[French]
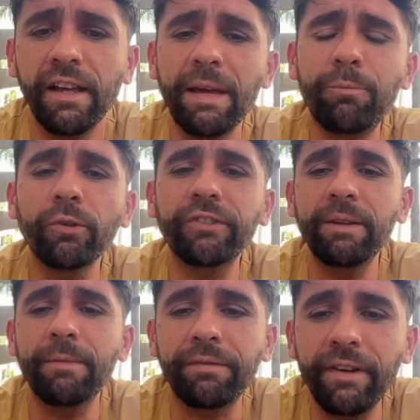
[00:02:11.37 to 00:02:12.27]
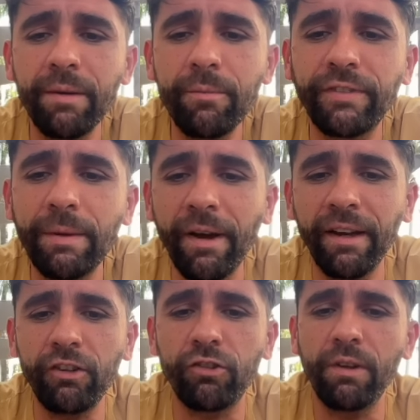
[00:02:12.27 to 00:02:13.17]
Et pour ce qui est de ma femme, c'est
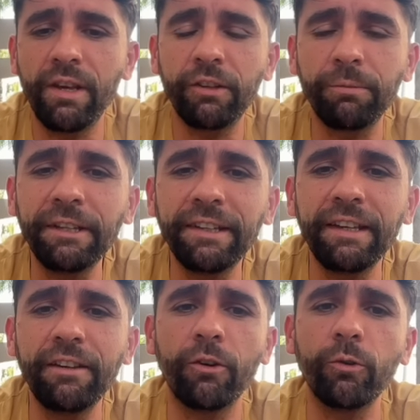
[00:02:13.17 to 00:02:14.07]
pareil, je lui ai expliqué